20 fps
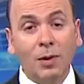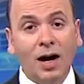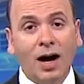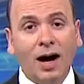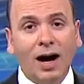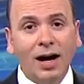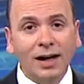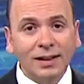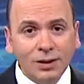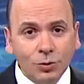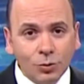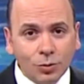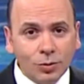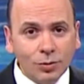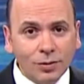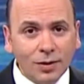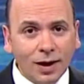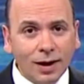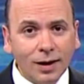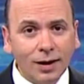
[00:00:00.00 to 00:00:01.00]
Ama hangi
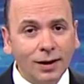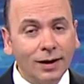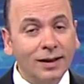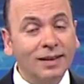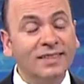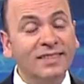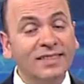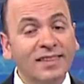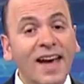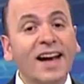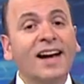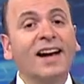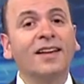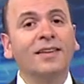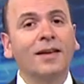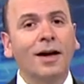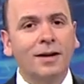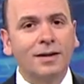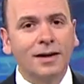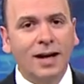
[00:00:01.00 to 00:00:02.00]
üründe ne
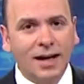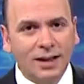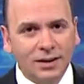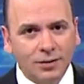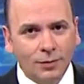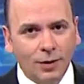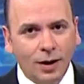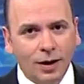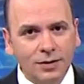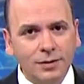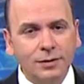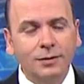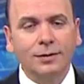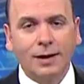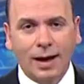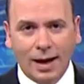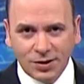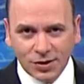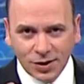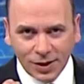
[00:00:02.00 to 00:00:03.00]
kadar et var,
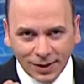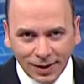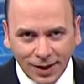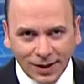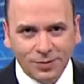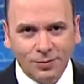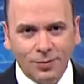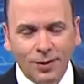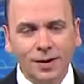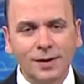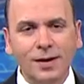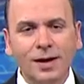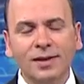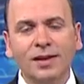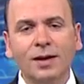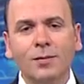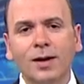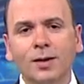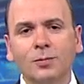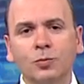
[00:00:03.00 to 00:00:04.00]
gerçek et var
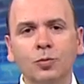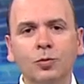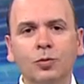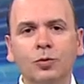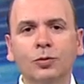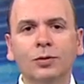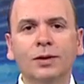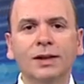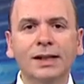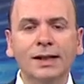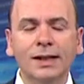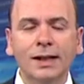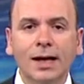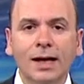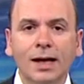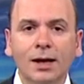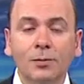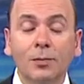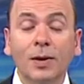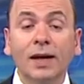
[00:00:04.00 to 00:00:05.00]
anlamak mümkün değil.
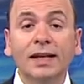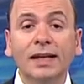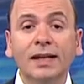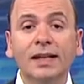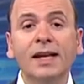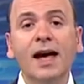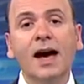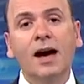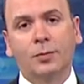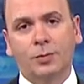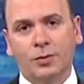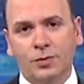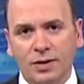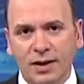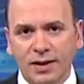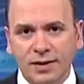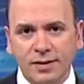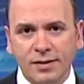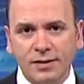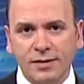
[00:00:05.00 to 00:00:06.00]
Peki ne
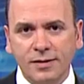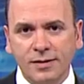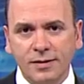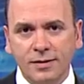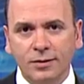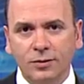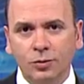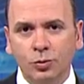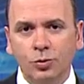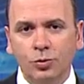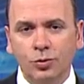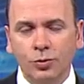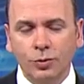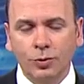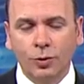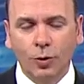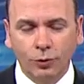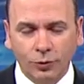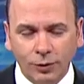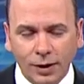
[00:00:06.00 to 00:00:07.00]
yapacağız? Nur
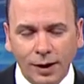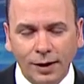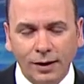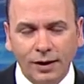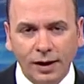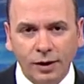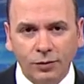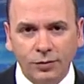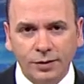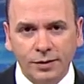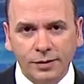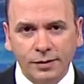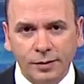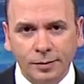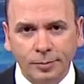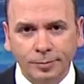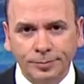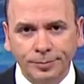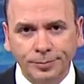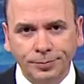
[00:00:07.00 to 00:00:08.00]
Köşker
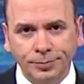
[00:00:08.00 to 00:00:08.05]
araştırdı.